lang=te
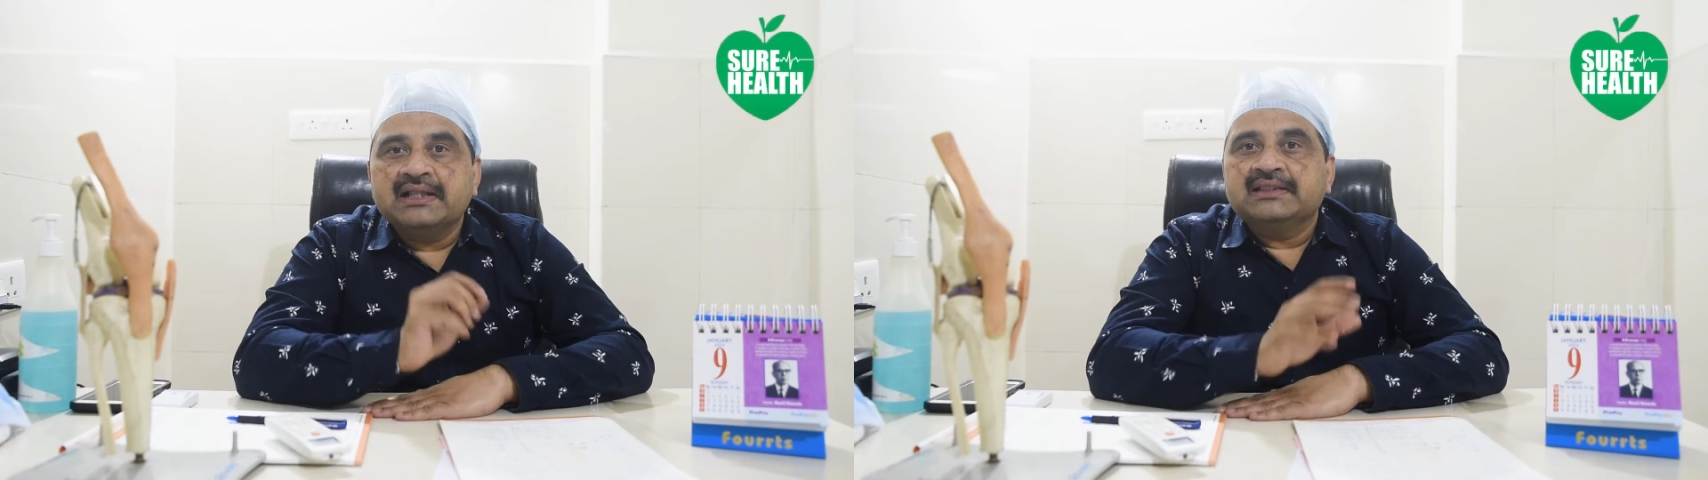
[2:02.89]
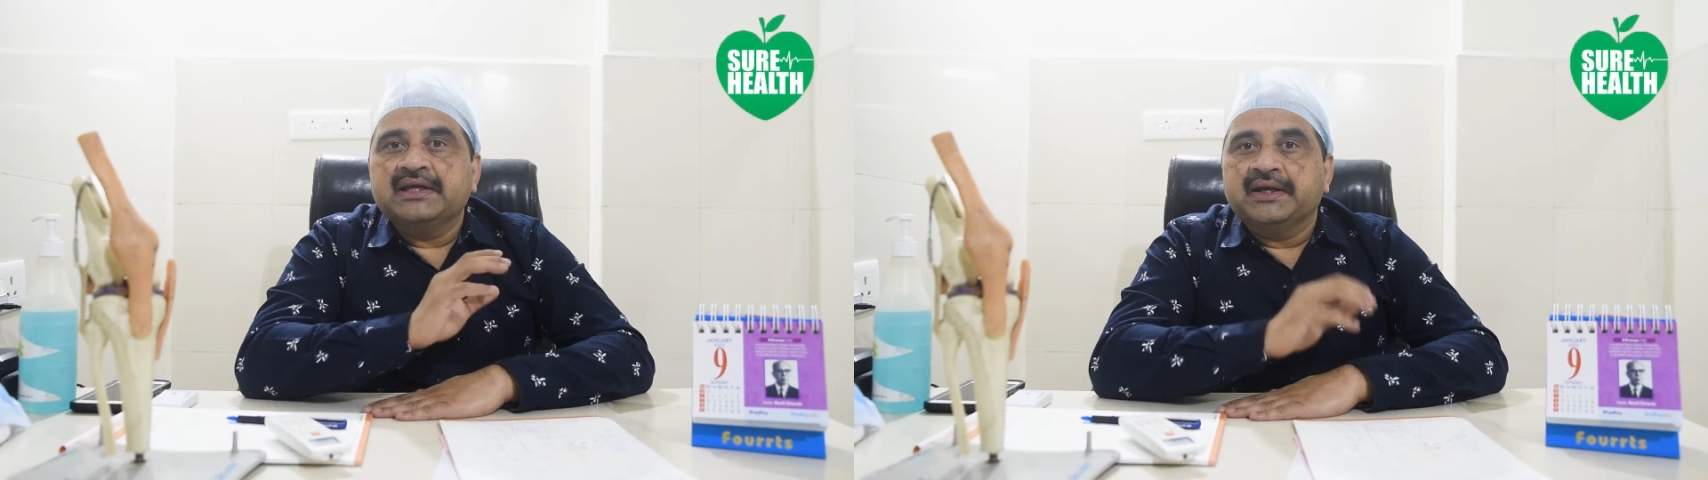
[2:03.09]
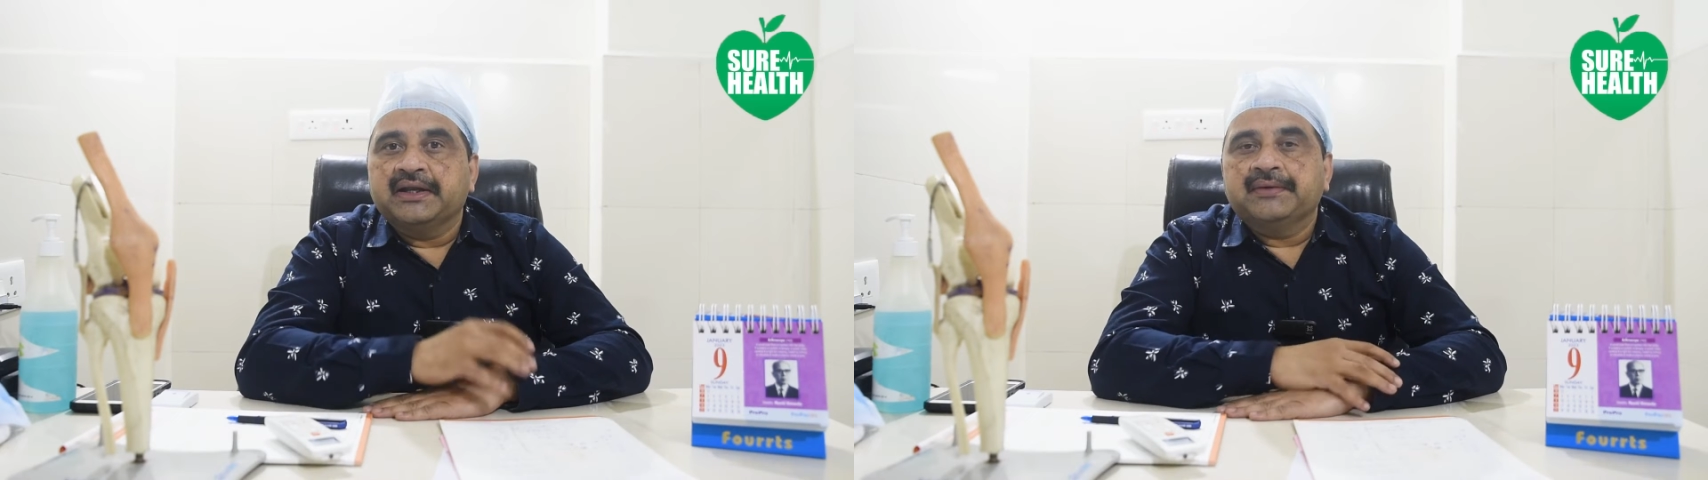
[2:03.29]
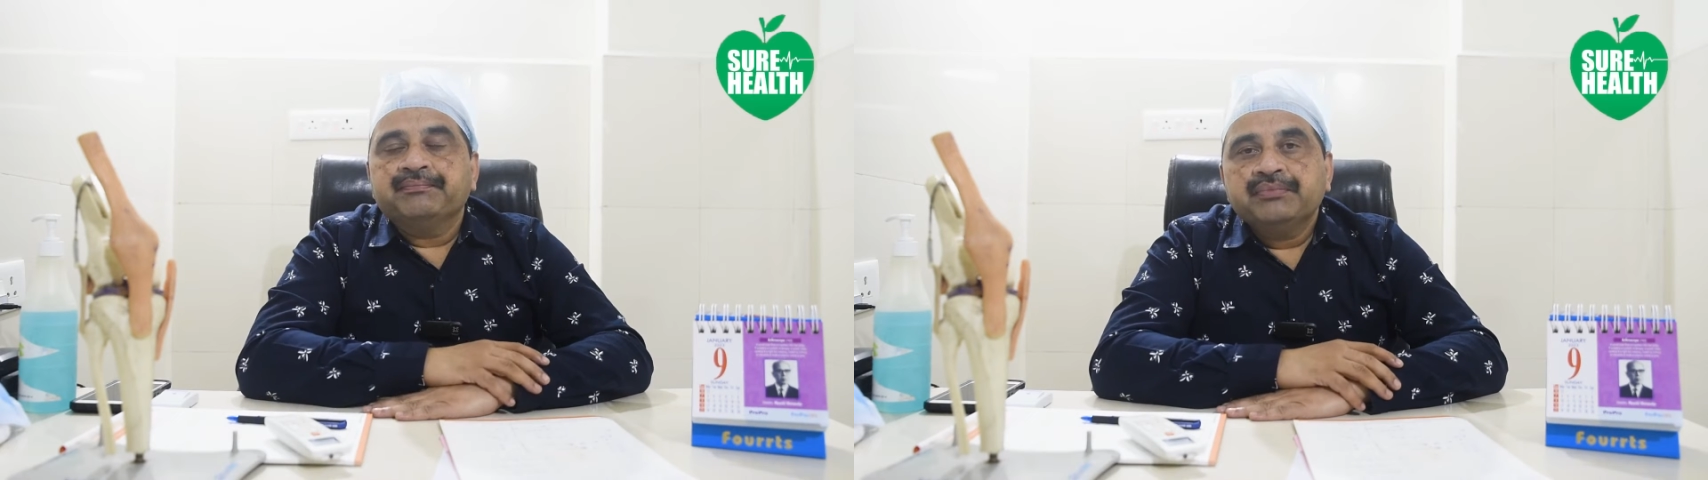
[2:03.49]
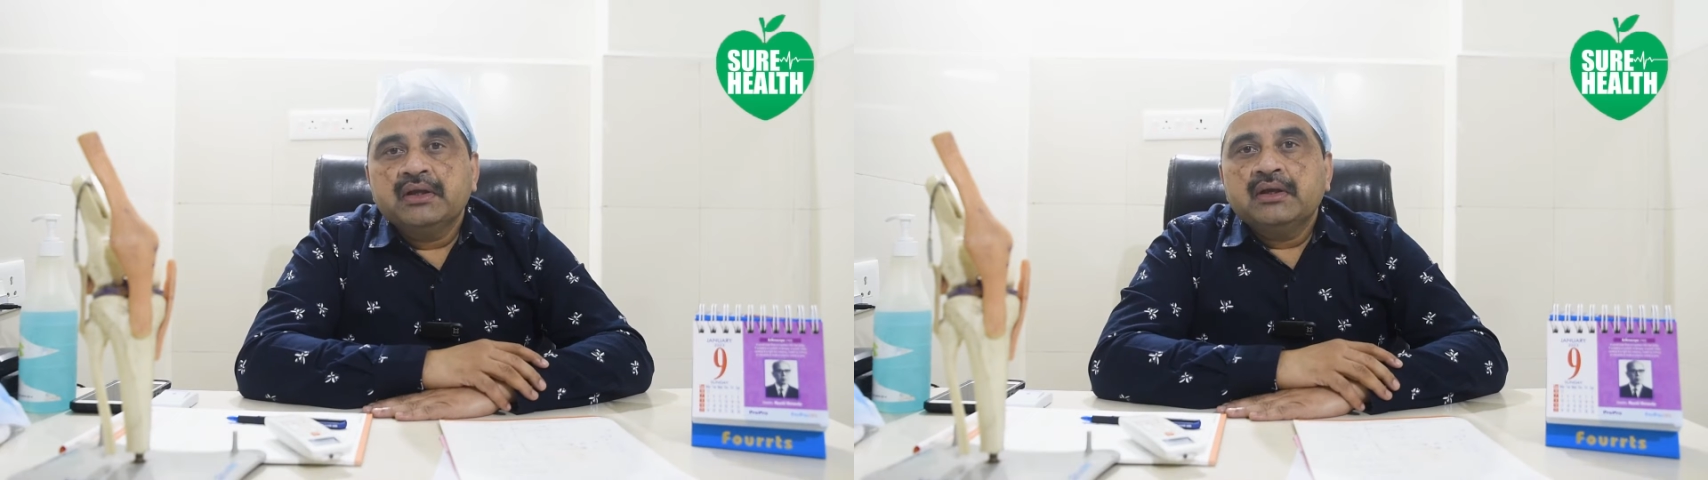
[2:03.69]
హెల్తీ అండి
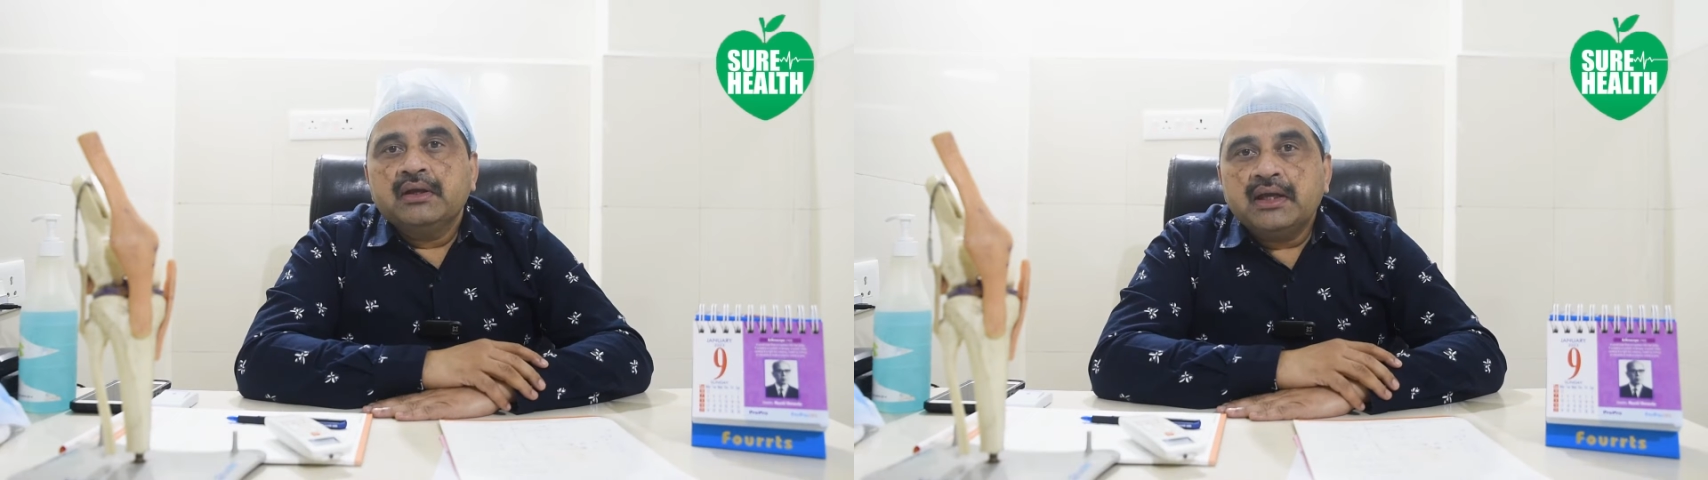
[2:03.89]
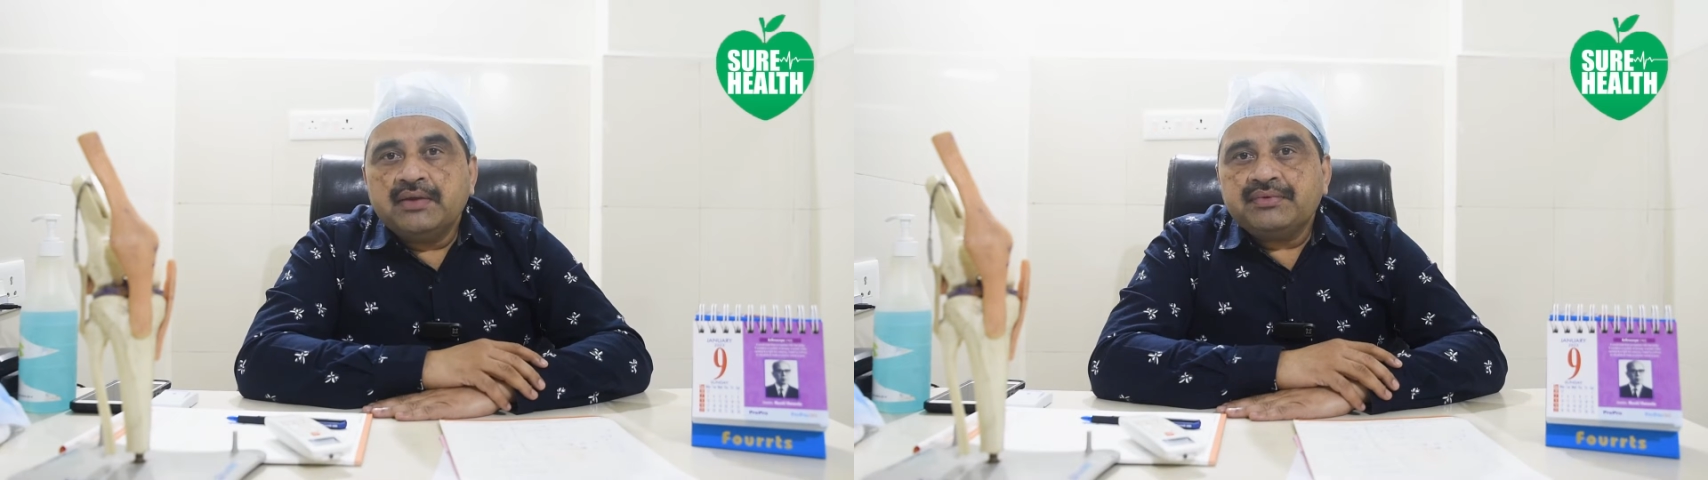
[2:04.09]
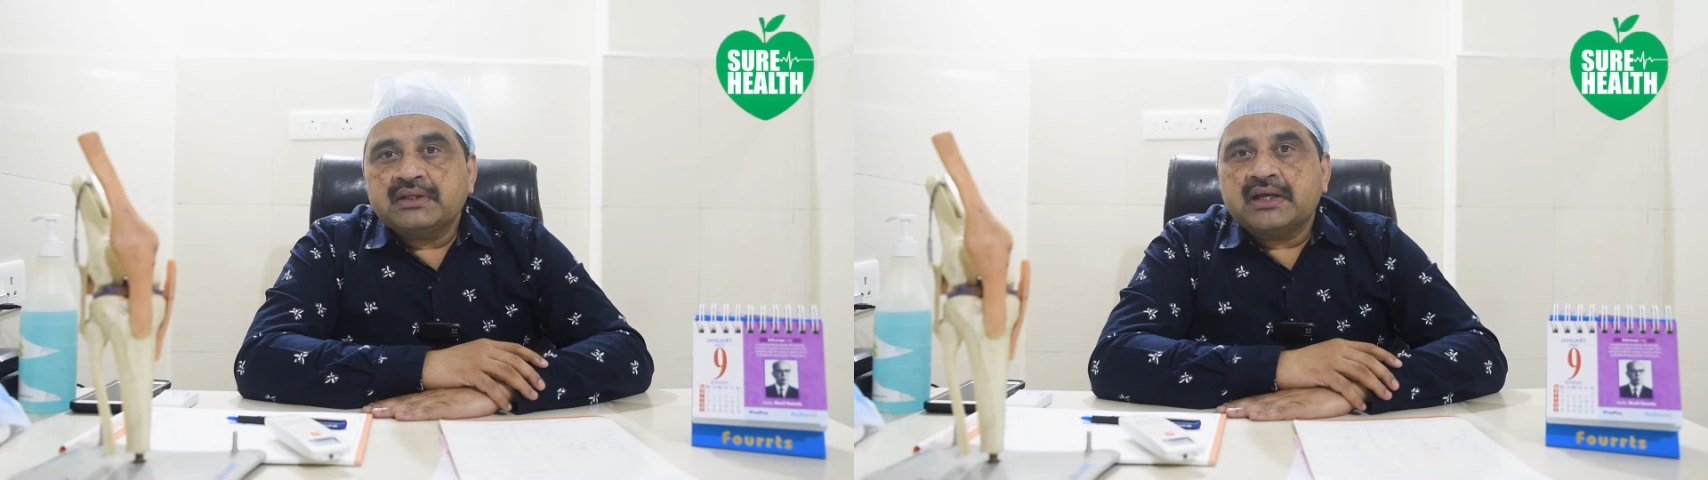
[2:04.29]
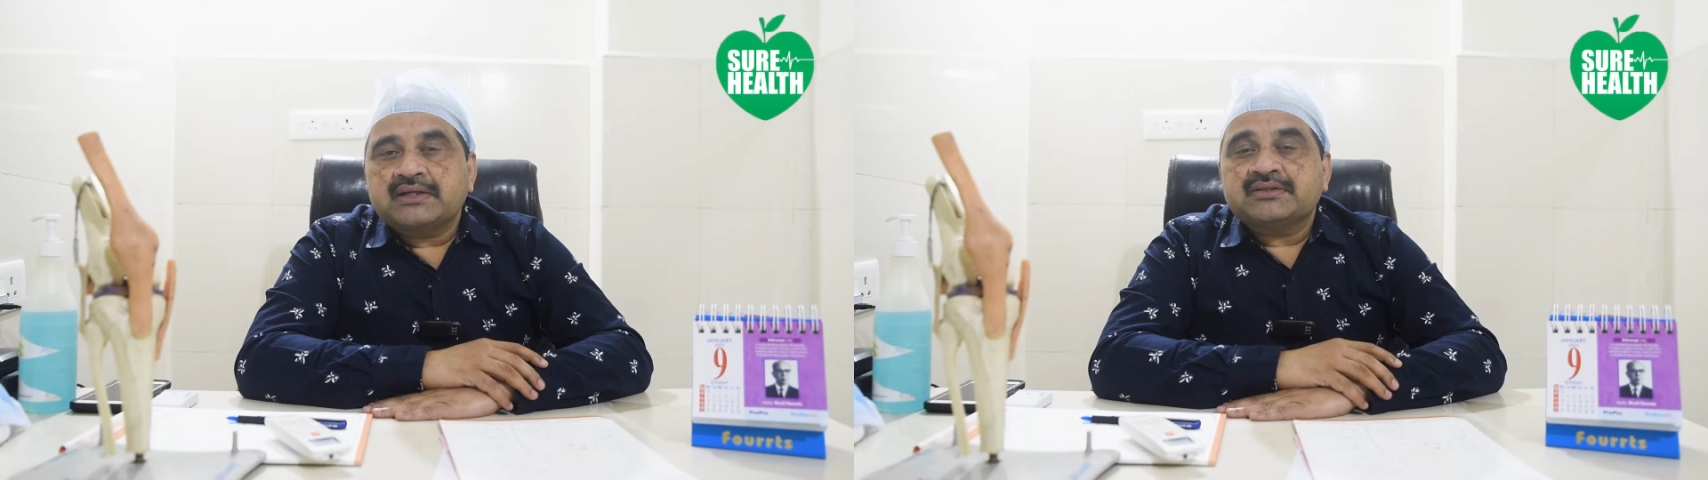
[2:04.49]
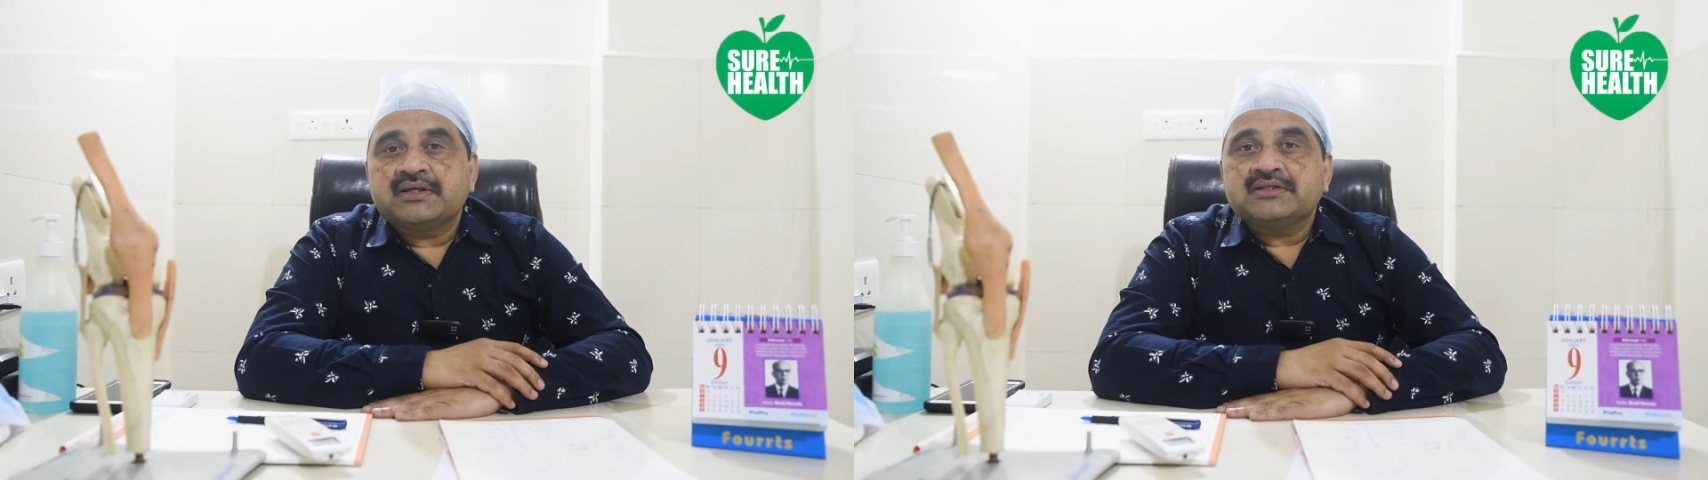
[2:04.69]
ఏ విధంగా
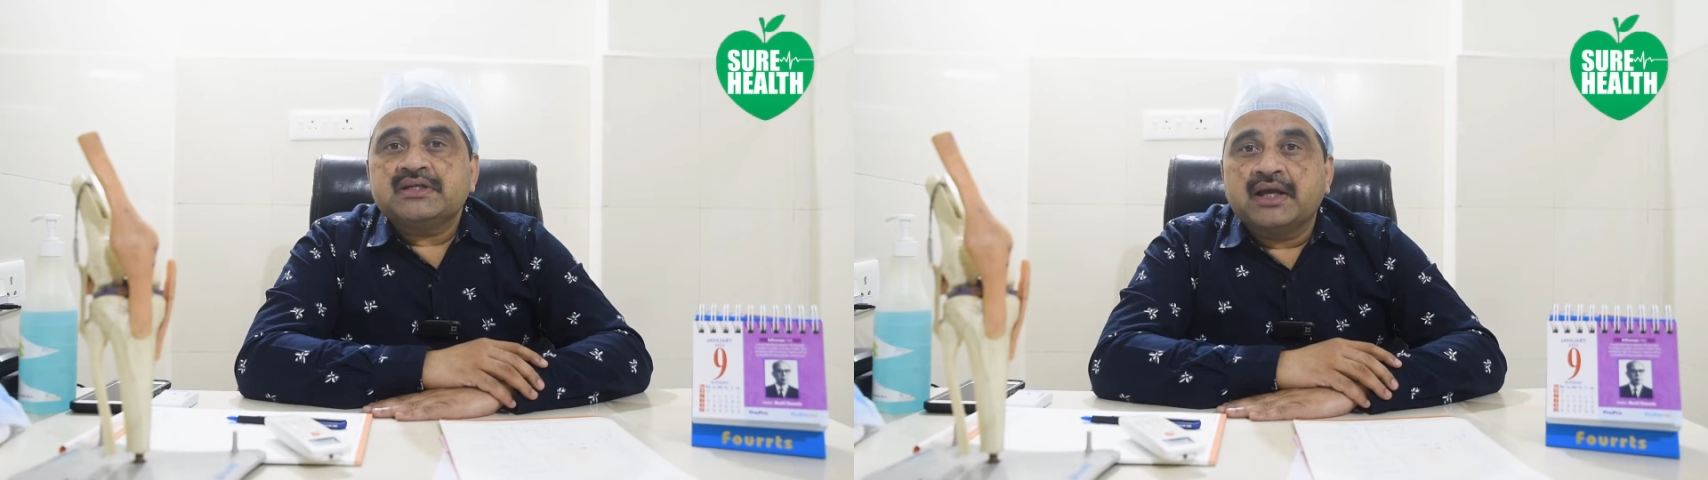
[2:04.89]
ఎక్సర్సైజ్